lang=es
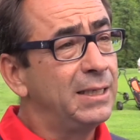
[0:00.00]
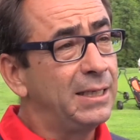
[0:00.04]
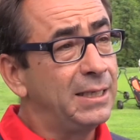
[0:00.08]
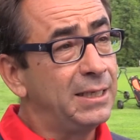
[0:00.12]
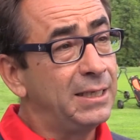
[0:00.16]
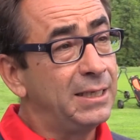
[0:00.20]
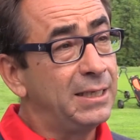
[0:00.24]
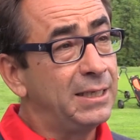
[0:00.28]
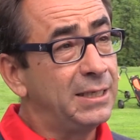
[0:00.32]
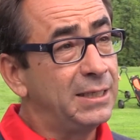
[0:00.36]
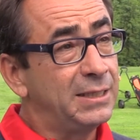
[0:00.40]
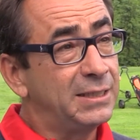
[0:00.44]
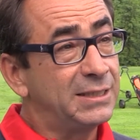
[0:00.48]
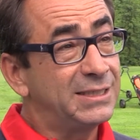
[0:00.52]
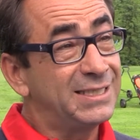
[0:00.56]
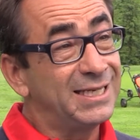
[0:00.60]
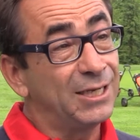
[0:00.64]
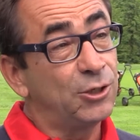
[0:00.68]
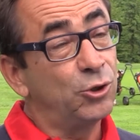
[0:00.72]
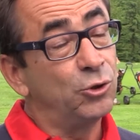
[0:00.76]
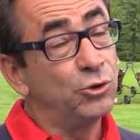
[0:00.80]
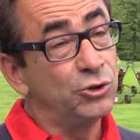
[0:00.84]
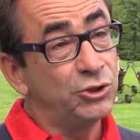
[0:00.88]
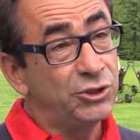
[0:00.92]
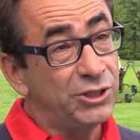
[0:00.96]
eh,
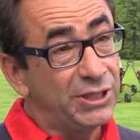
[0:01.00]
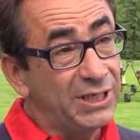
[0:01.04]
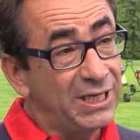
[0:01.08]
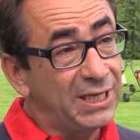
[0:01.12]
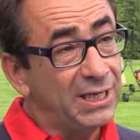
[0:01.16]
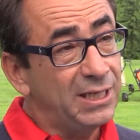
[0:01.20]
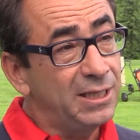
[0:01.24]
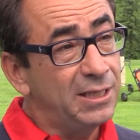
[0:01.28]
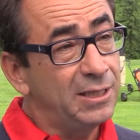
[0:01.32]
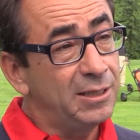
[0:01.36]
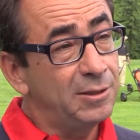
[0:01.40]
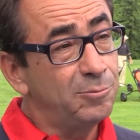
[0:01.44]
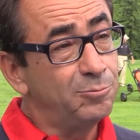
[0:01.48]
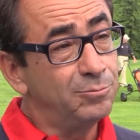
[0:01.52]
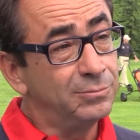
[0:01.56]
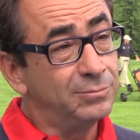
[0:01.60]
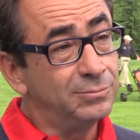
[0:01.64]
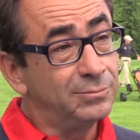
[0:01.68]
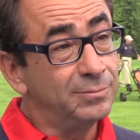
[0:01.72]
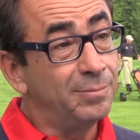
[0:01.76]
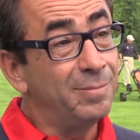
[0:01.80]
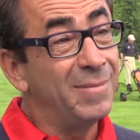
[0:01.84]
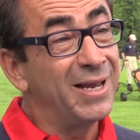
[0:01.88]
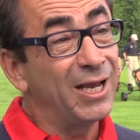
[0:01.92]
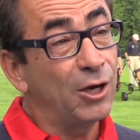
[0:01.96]
se consigue de
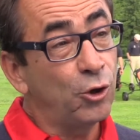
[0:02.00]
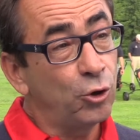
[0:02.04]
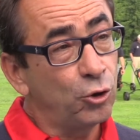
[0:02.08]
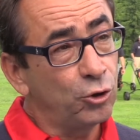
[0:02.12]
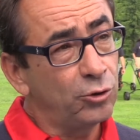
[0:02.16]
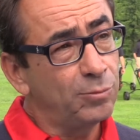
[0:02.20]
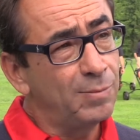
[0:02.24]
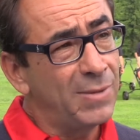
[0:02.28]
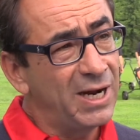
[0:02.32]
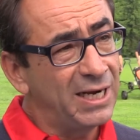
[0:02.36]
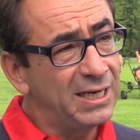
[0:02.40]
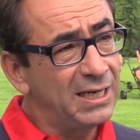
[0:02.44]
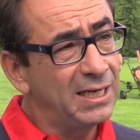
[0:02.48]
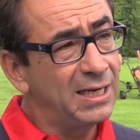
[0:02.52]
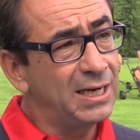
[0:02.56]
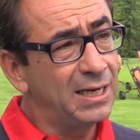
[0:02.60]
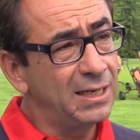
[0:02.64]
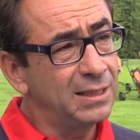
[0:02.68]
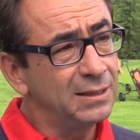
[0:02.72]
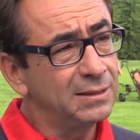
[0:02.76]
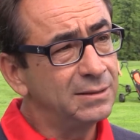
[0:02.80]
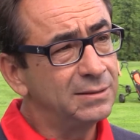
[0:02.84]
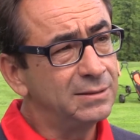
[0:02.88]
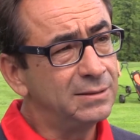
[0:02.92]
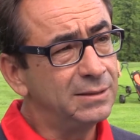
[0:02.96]
mejor
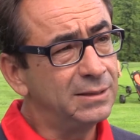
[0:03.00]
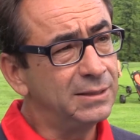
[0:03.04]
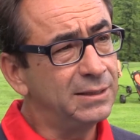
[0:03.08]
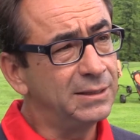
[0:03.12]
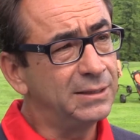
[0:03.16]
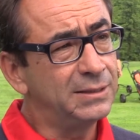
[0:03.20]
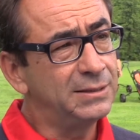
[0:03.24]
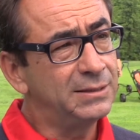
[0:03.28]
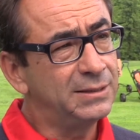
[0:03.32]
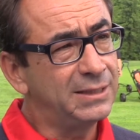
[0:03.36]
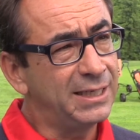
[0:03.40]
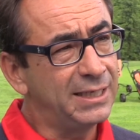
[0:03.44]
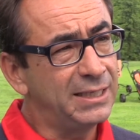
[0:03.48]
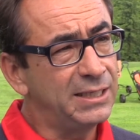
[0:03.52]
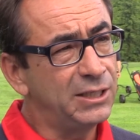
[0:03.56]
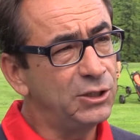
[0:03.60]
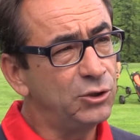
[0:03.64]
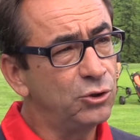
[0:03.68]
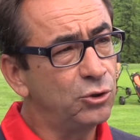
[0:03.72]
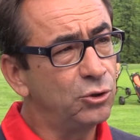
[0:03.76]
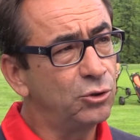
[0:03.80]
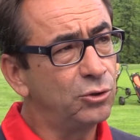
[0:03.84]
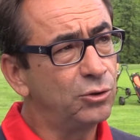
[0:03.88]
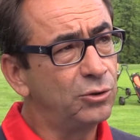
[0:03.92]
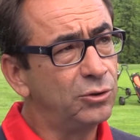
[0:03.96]
manera eh,
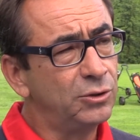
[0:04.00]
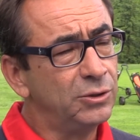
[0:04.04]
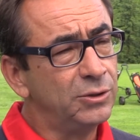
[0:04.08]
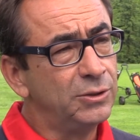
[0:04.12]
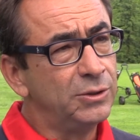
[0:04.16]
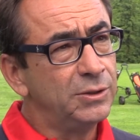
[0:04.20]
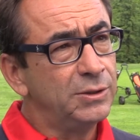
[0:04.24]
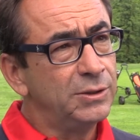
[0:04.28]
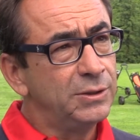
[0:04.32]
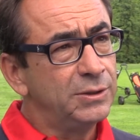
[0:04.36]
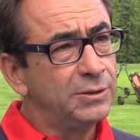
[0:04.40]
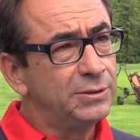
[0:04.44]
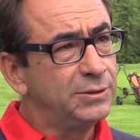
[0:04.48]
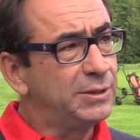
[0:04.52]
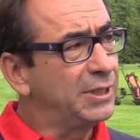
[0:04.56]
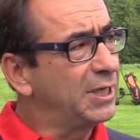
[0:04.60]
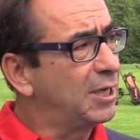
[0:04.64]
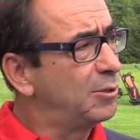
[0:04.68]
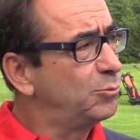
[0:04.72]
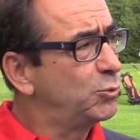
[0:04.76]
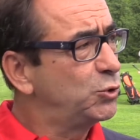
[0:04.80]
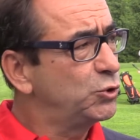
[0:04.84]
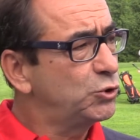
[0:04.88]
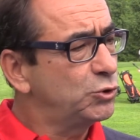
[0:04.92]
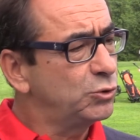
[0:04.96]
teniendo
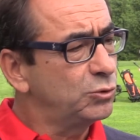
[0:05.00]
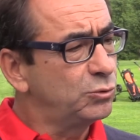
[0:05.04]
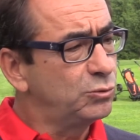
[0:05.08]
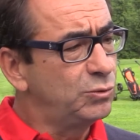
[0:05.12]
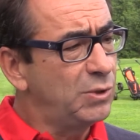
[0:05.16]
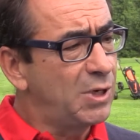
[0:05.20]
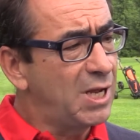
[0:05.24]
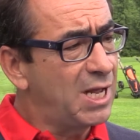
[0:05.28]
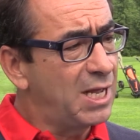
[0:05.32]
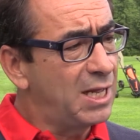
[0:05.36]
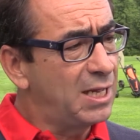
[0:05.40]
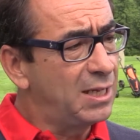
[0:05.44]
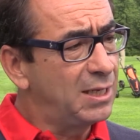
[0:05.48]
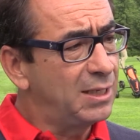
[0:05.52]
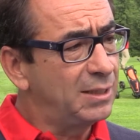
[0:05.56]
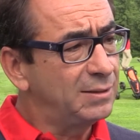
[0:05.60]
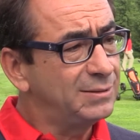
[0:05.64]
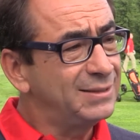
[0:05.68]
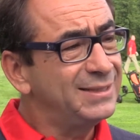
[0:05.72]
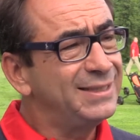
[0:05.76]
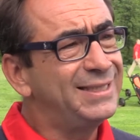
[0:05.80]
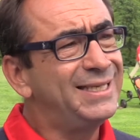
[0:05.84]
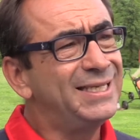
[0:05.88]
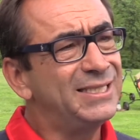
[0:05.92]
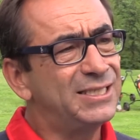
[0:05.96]
digamos, una
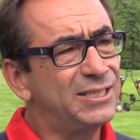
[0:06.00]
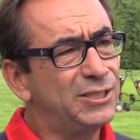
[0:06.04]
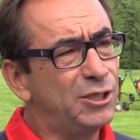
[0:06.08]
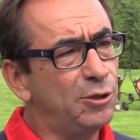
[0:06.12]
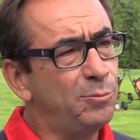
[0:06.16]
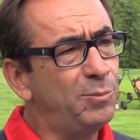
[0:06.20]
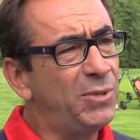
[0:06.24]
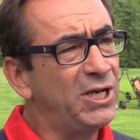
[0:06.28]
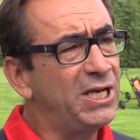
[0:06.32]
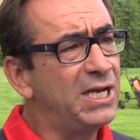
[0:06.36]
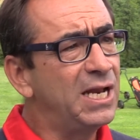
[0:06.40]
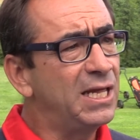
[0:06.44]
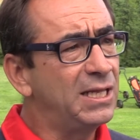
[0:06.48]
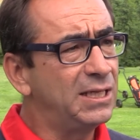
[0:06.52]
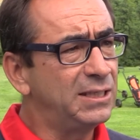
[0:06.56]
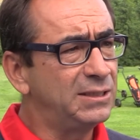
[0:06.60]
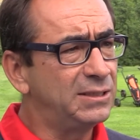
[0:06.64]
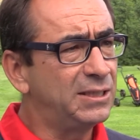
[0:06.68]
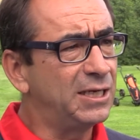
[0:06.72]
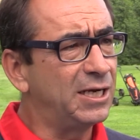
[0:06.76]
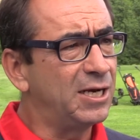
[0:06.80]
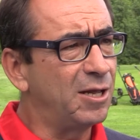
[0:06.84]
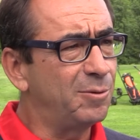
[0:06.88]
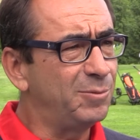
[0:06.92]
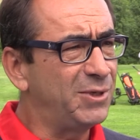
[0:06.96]
disciplina de
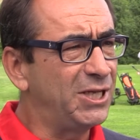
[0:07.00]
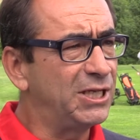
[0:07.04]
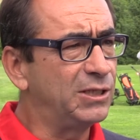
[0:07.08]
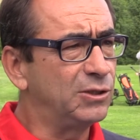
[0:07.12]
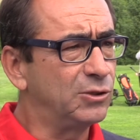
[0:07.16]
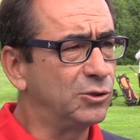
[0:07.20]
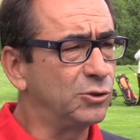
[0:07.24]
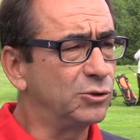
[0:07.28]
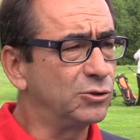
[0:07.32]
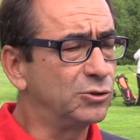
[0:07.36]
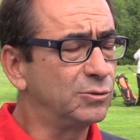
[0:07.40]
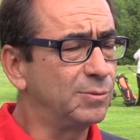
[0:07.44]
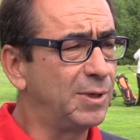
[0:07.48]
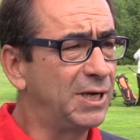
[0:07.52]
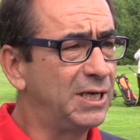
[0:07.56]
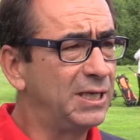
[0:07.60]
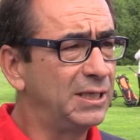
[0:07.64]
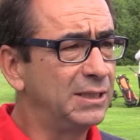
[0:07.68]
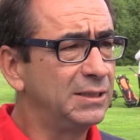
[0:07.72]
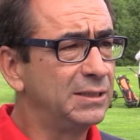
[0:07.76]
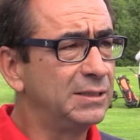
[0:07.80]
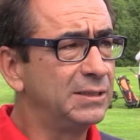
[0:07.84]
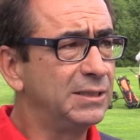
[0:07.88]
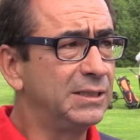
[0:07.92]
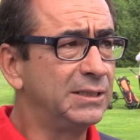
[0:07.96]
entrenamientos,
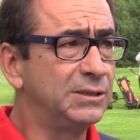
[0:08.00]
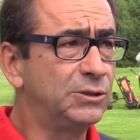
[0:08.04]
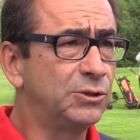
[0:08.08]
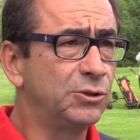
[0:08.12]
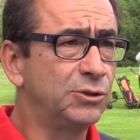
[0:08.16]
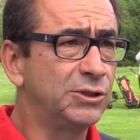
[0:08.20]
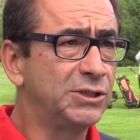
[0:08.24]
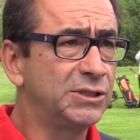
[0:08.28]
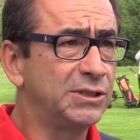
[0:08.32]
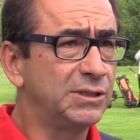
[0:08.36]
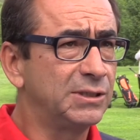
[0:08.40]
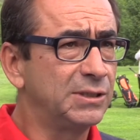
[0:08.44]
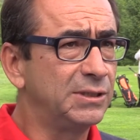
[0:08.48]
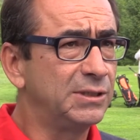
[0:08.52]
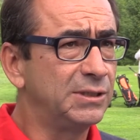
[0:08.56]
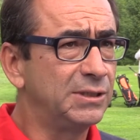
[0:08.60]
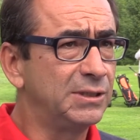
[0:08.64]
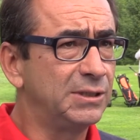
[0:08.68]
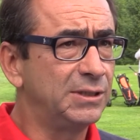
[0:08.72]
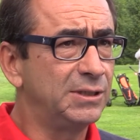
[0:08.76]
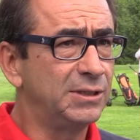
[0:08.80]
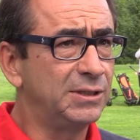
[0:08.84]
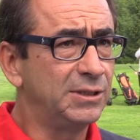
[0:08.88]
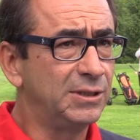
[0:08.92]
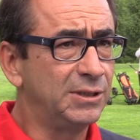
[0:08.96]
¿vale? Entonces,
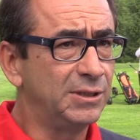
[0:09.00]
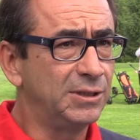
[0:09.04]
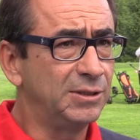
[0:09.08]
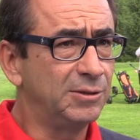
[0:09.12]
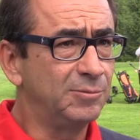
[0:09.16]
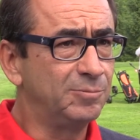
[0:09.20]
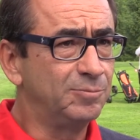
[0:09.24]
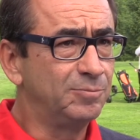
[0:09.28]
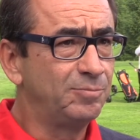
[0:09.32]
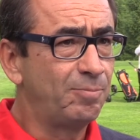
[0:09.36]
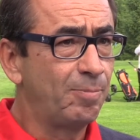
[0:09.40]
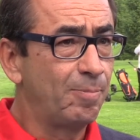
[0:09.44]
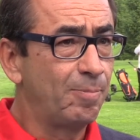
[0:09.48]
eh,